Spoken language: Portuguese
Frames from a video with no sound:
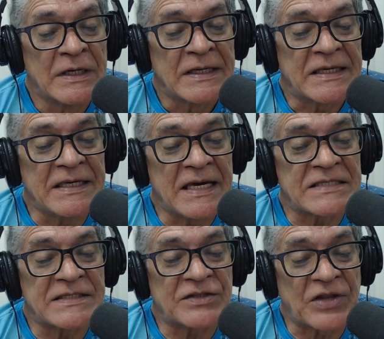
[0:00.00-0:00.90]

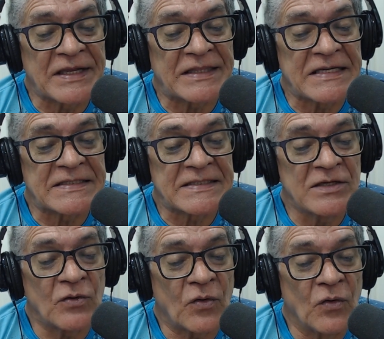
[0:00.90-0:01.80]

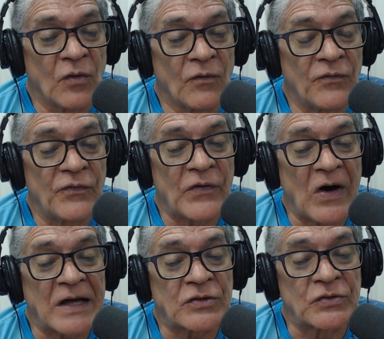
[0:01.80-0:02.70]
535
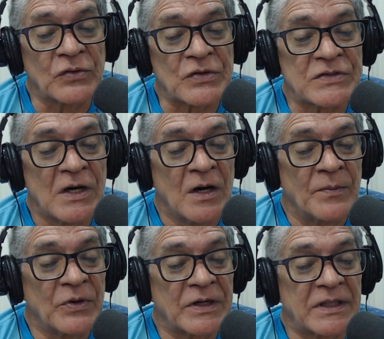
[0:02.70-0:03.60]
votos.
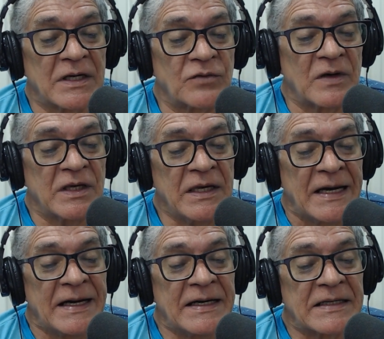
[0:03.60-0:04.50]
Portanto, aí,
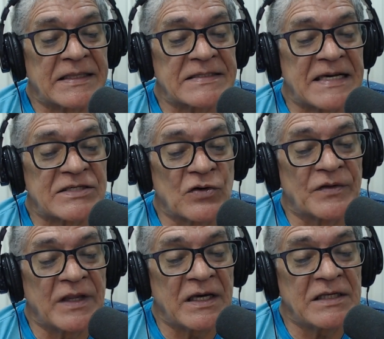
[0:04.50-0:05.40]
Antas é
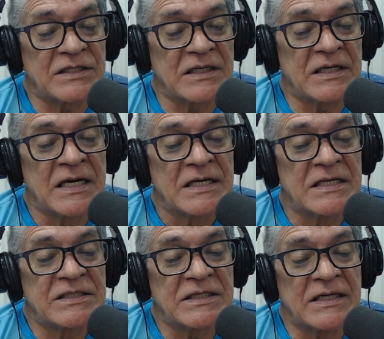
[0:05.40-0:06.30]
de
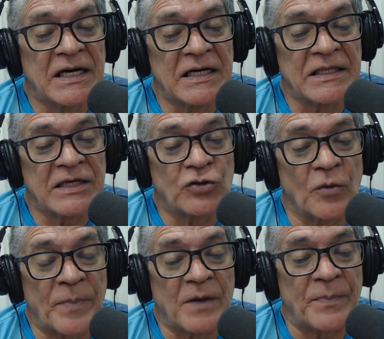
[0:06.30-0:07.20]
de Rani do
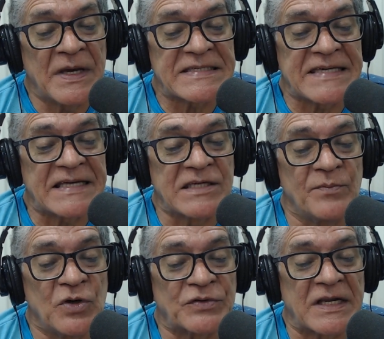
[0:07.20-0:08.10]
PP,
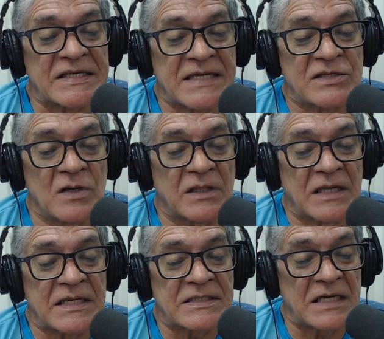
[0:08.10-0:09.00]

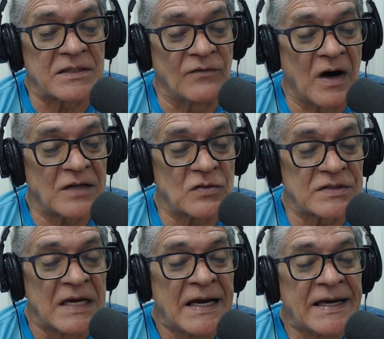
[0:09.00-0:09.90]
7.387 votos.
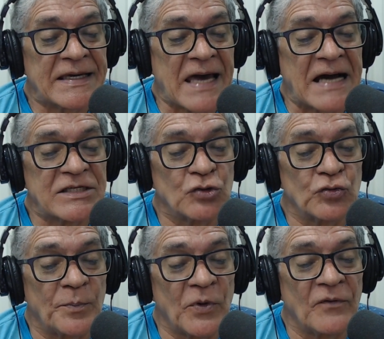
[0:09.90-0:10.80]
Ricardinho do
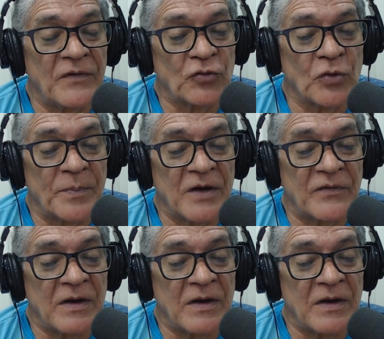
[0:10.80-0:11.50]
Povão do PV,